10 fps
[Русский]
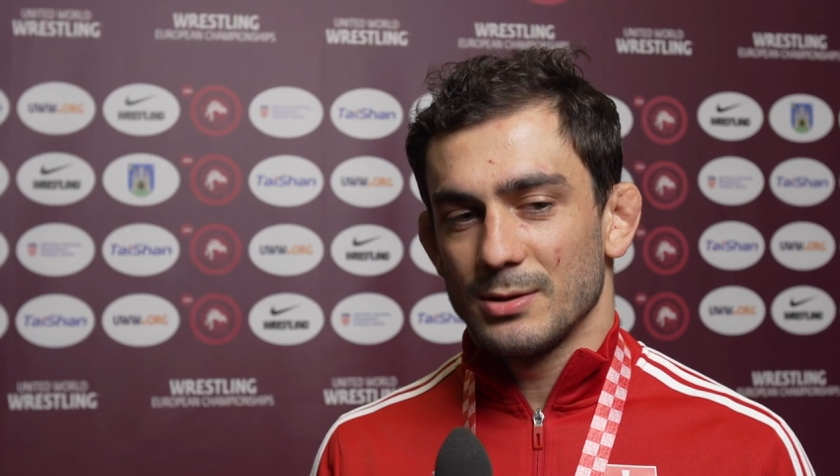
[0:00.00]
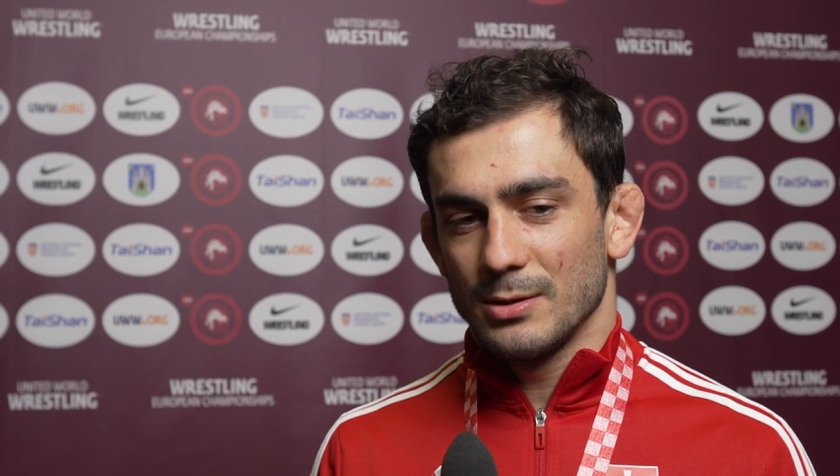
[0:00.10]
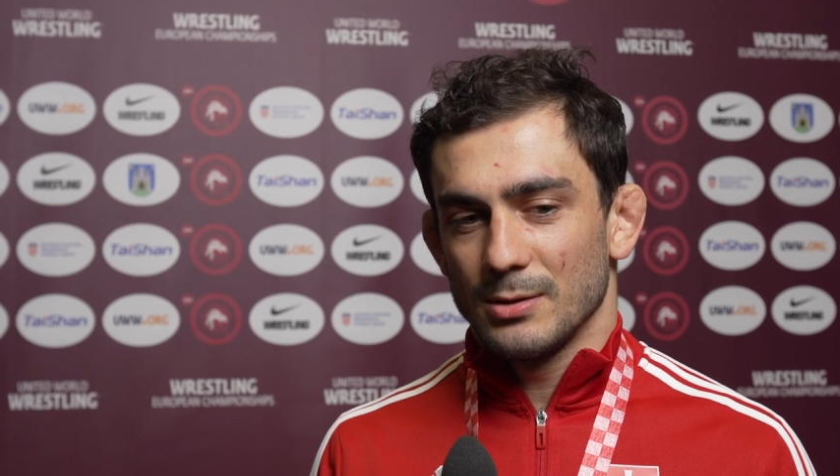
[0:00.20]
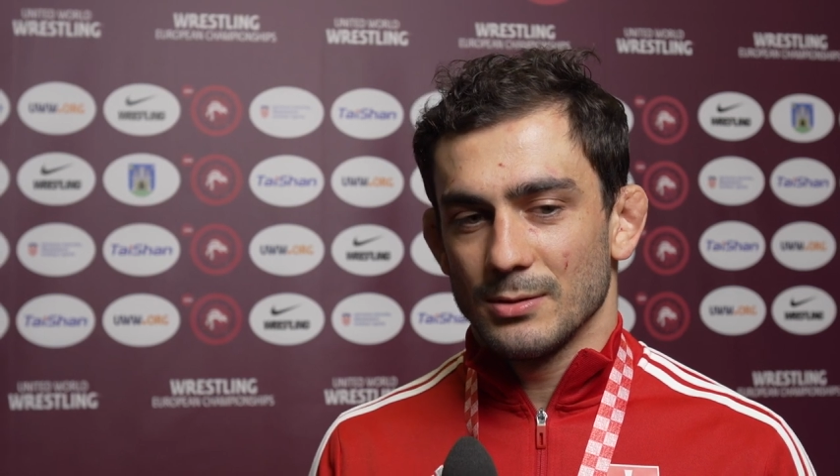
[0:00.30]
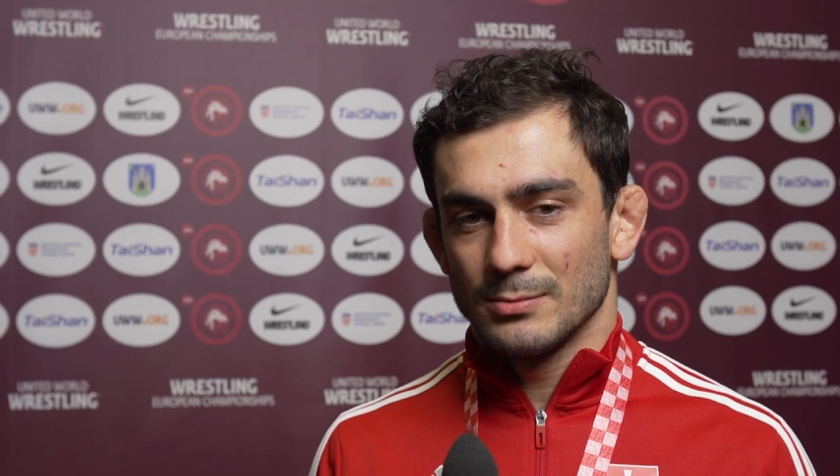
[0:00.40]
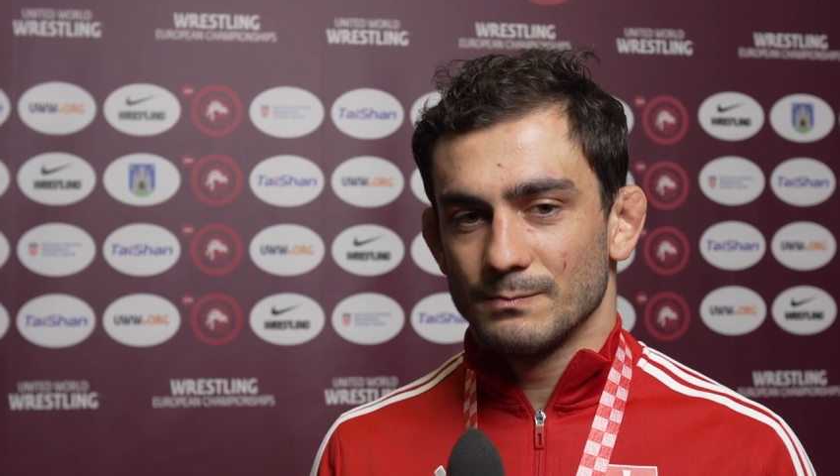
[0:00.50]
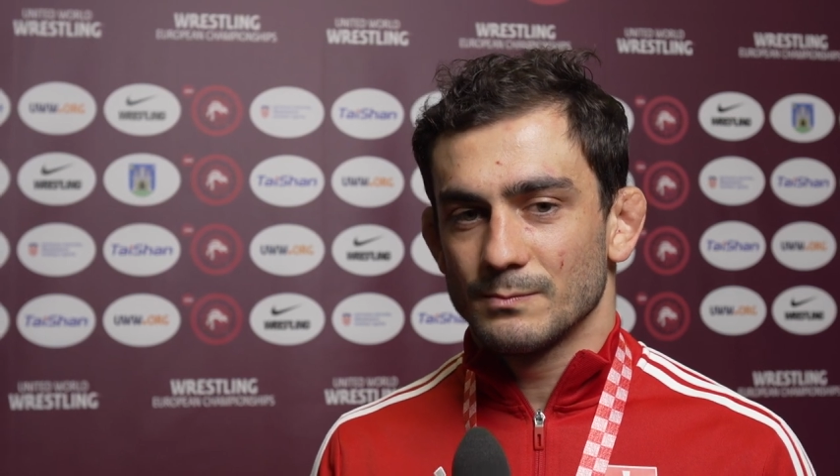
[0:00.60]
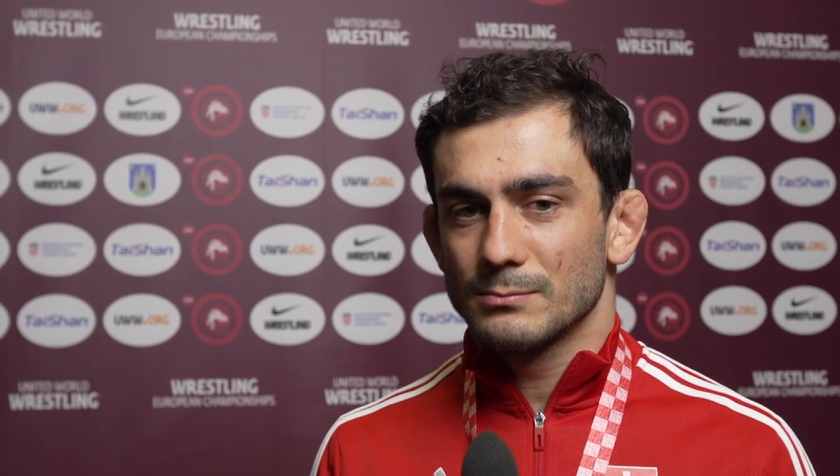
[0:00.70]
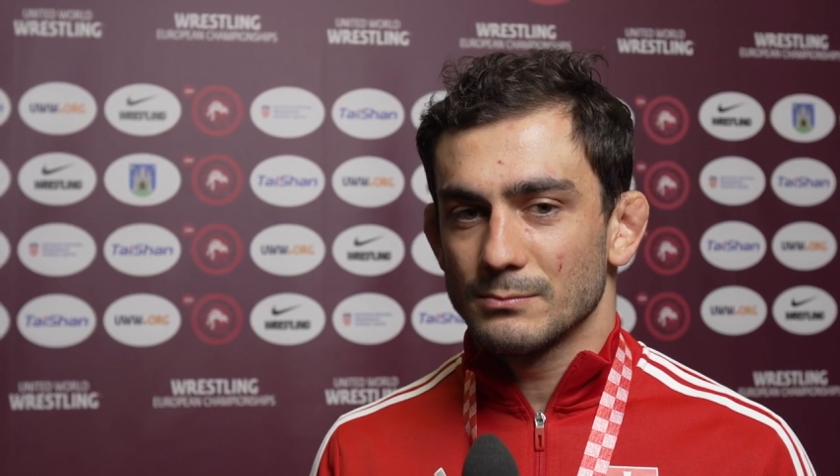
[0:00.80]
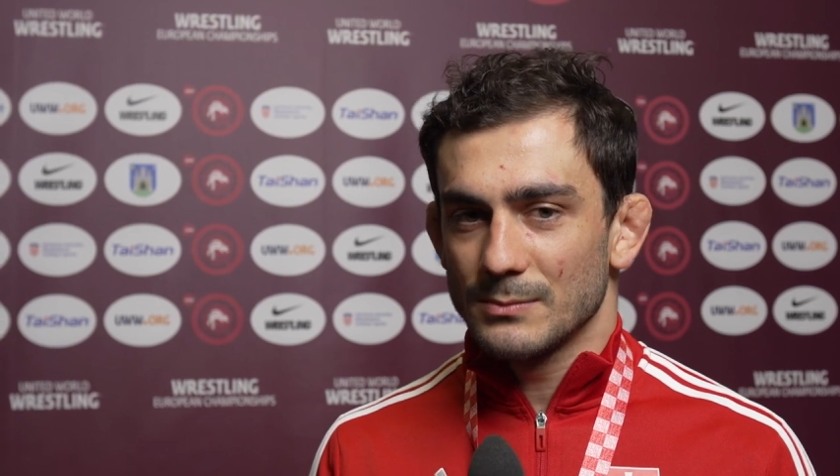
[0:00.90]
э,
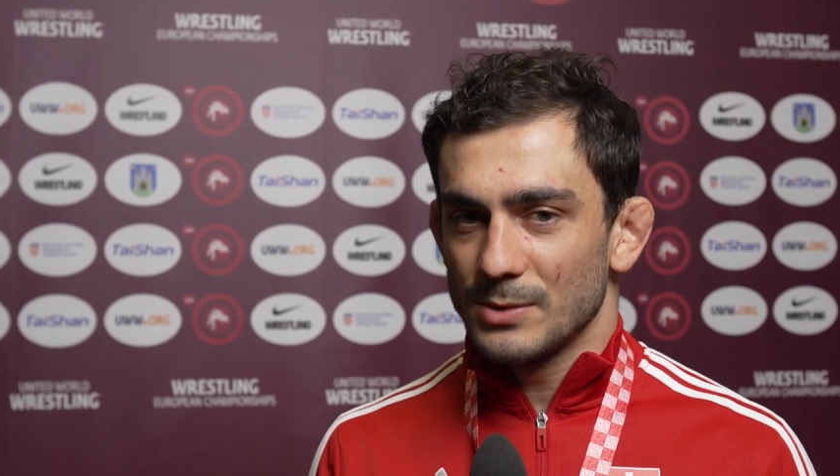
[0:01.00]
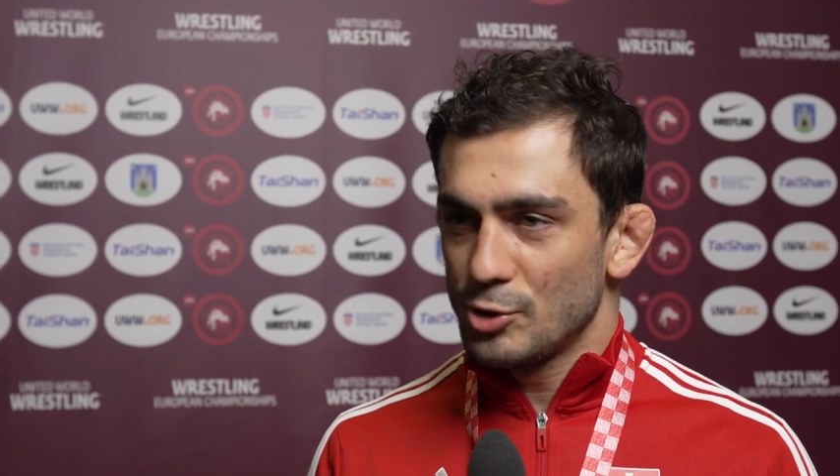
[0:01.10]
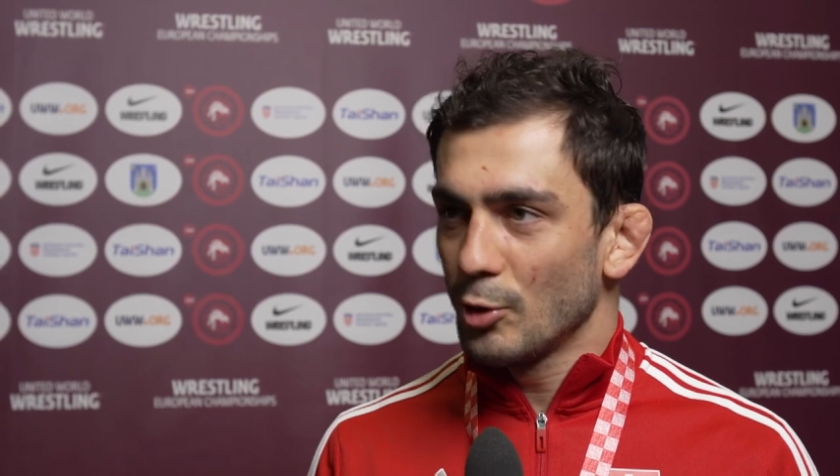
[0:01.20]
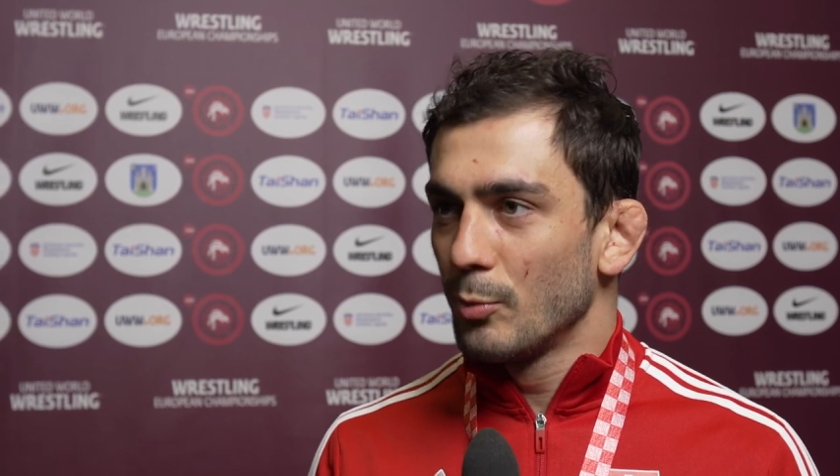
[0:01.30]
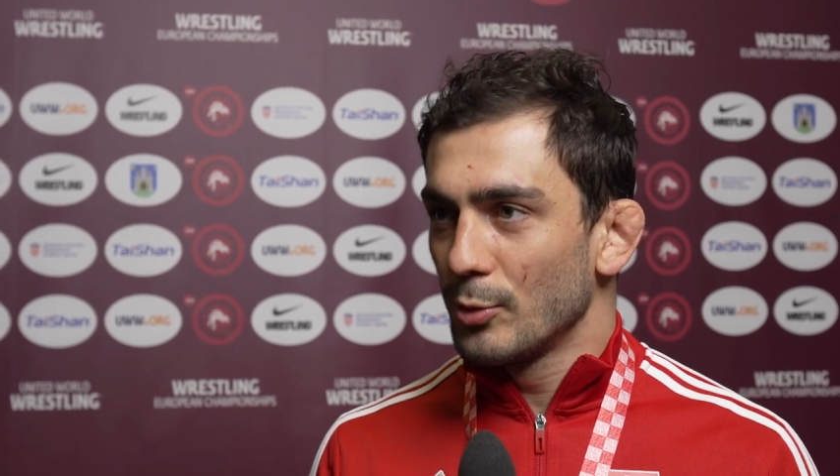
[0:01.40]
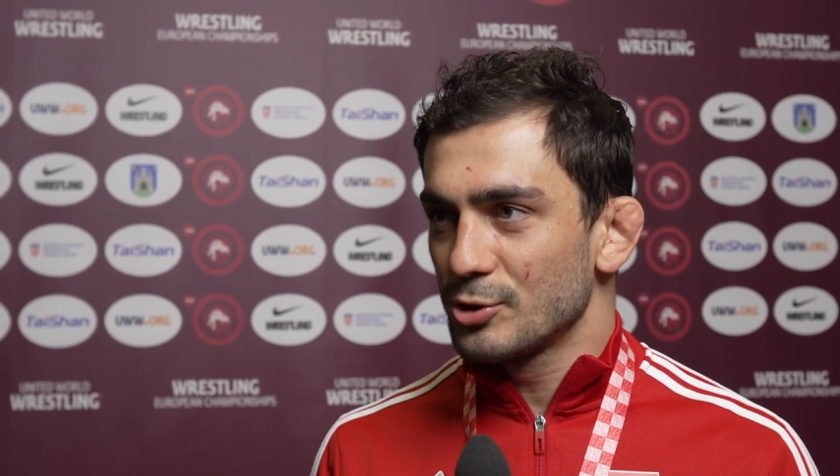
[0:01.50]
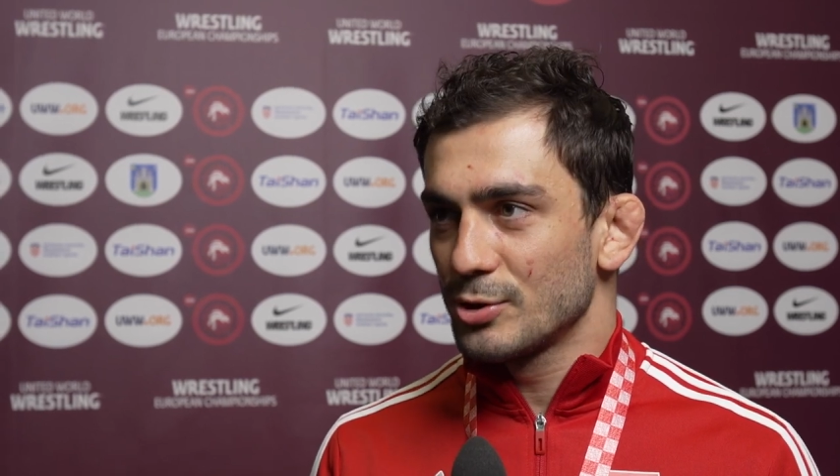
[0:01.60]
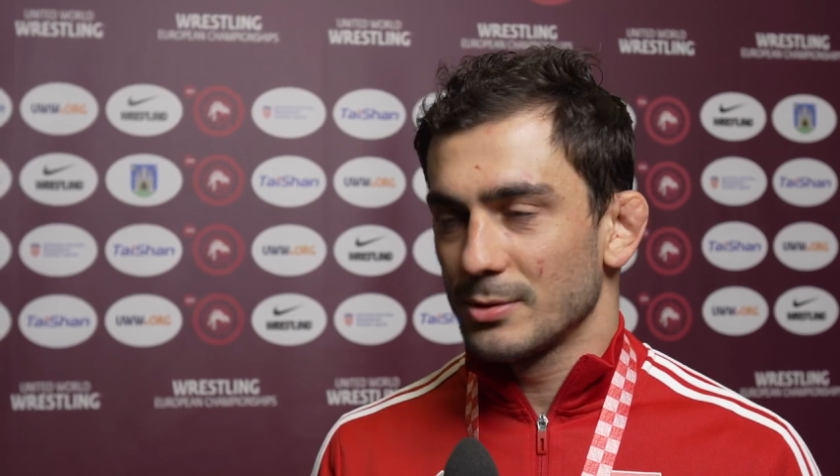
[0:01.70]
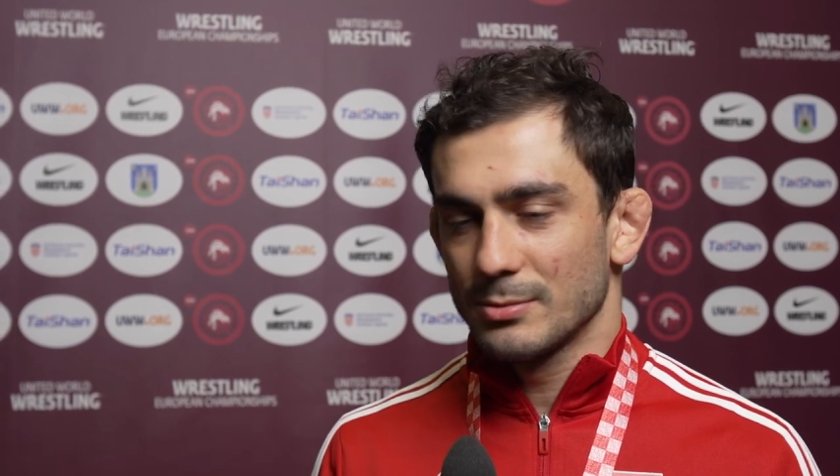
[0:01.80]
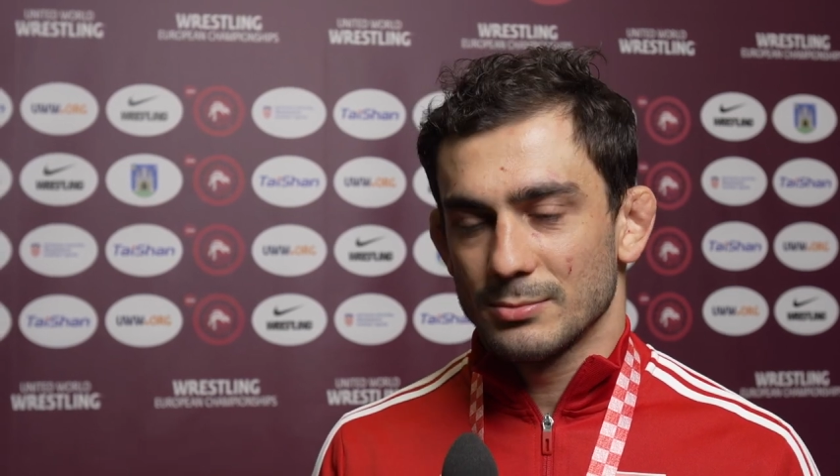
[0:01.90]
еще больше.